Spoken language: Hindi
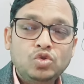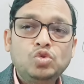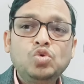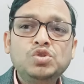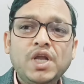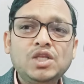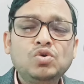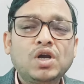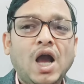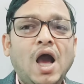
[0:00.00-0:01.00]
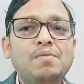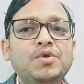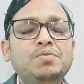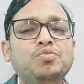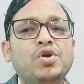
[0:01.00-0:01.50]
तो दूसरा जो
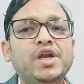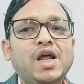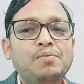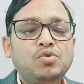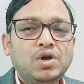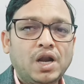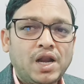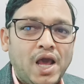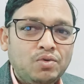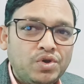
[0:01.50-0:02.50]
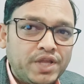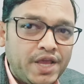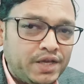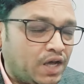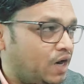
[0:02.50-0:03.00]
काम इंपॉर्टेंट आपको करना है वो
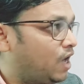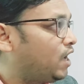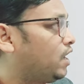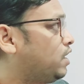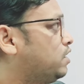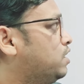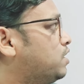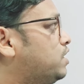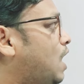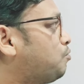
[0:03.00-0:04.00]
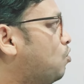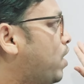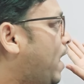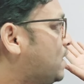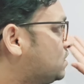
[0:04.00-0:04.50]
यही करना है कि
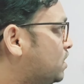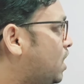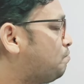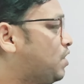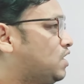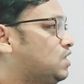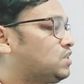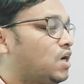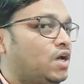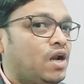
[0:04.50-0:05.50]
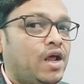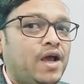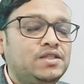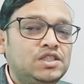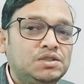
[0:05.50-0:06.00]
आपको ऐसे ऐप में रजिस्टर करना
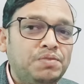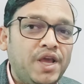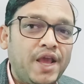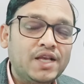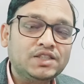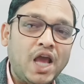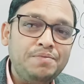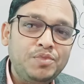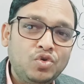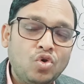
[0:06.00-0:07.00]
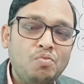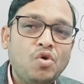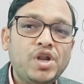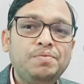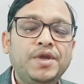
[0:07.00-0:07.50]
है जिसमें एस को
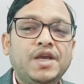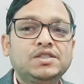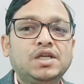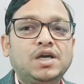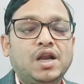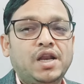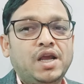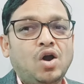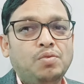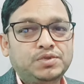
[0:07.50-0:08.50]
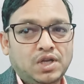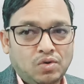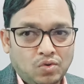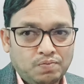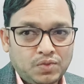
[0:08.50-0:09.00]
मॉडिफिकेशन करने का ऑप्शन
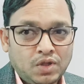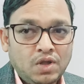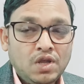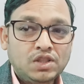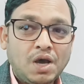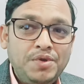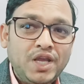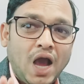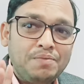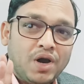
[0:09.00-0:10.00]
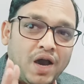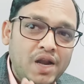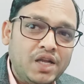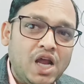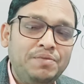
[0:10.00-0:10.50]
हो तभी आप
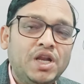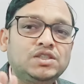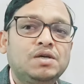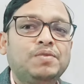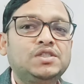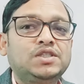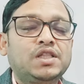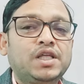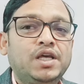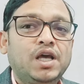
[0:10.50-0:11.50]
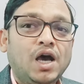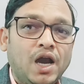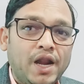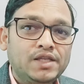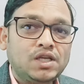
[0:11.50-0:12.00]
अनकन्वीनियंस से बच सकते हैं
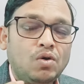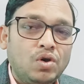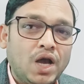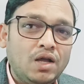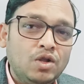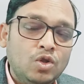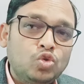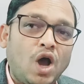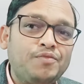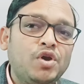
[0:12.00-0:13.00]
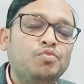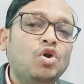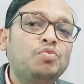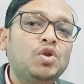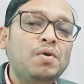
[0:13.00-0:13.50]
अगर ऐसा होगा तो आपके
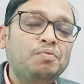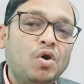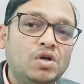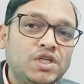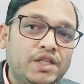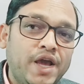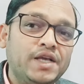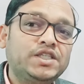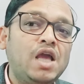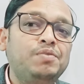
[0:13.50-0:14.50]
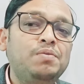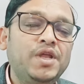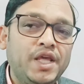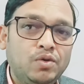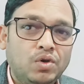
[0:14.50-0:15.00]
पोर्टफोलियो में बहुत ज़्यादा एस
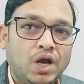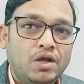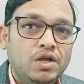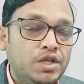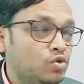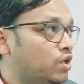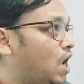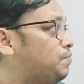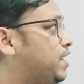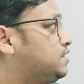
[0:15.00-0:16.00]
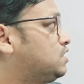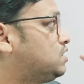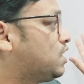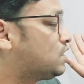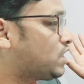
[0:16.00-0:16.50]
भी नहीं होगा क्योंकि आप
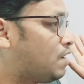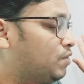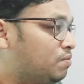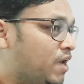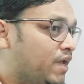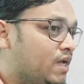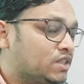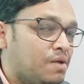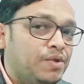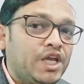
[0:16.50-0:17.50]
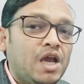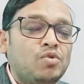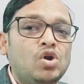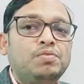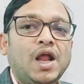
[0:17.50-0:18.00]
एग्जिस्टिंग एस में ही एस के
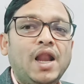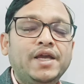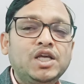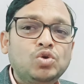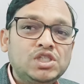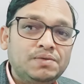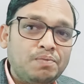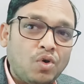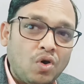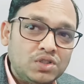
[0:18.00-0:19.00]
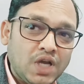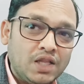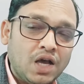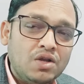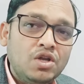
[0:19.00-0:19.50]
अमाउंट बढ़ा लेंगे तो ऐसे में बहुत
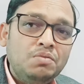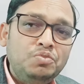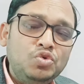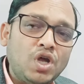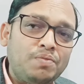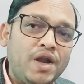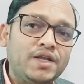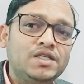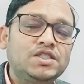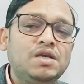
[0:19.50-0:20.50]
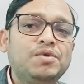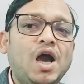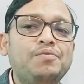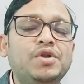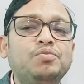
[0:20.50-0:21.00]
ज़्यादा म्यूचुअल फंड की स्कीमें
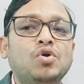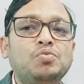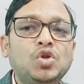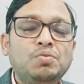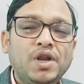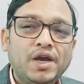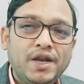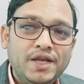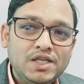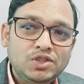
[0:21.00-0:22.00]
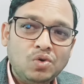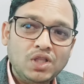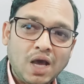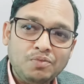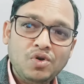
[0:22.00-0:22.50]
अपने पोर्टफोलियो में रखने की
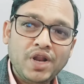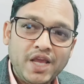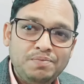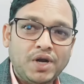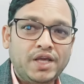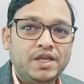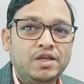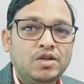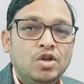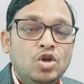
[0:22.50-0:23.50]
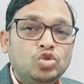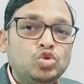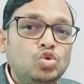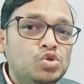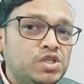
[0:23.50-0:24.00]
जरूरत आपको नहीं पड़ेगी तो
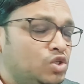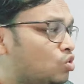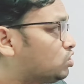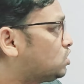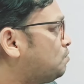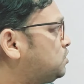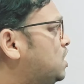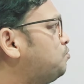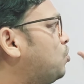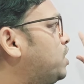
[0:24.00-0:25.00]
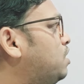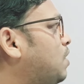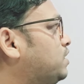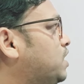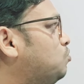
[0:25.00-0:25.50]
दूसरी जो सबसे इंपॉर्टेंट
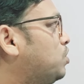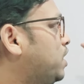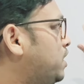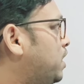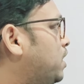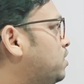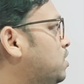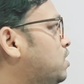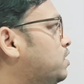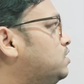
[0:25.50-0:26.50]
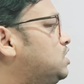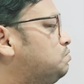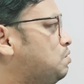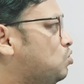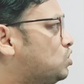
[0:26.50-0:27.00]
बात है वो यही है कि
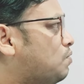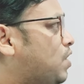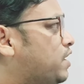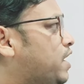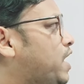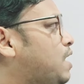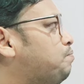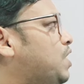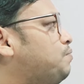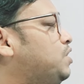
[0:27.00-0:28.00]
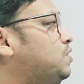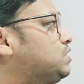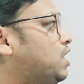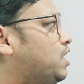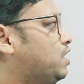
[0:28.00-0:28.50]
जिस भी म्यूचुअल फंड के ऐप में आप
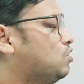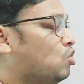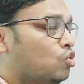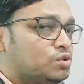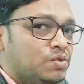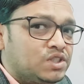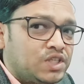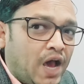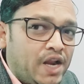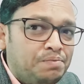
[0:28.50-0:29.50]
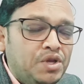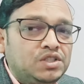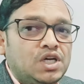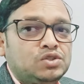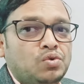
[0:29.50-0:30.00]
निवेश कर रहे हैं उसमें सारे
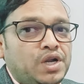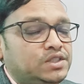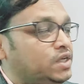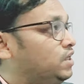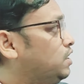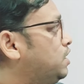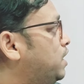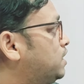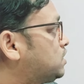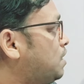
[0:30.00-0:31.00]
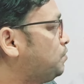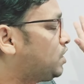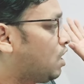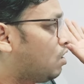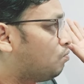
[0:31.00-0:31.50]
फीचर्स होने चाहिए एस
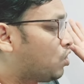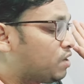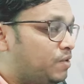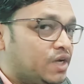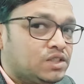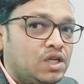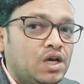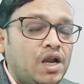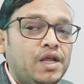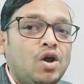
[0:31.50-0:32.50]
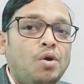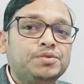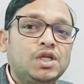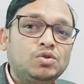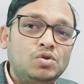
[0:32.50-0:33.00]
का मॉडिफिकेशन करने का
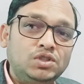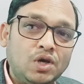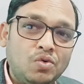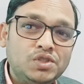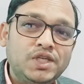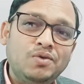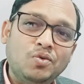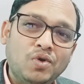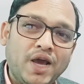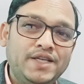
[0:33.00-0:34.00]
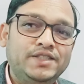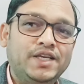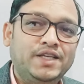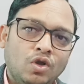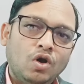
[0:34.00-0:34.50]
ऑप्शन तो जरूर से होना ही
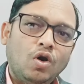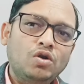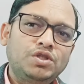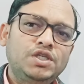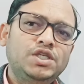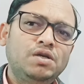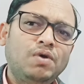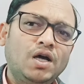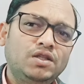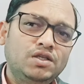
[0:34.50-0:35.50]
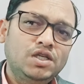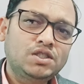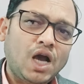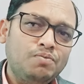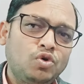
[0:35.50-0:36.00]
चाहिए और तीसरी बात
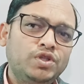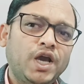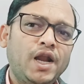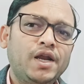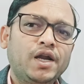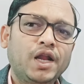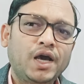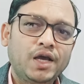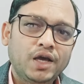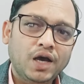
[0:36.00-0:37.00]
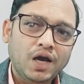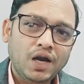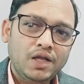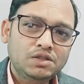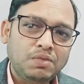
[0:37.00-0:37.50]
जिसका आपको ध्यान रखना है
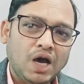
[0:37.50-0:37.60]
अगर इस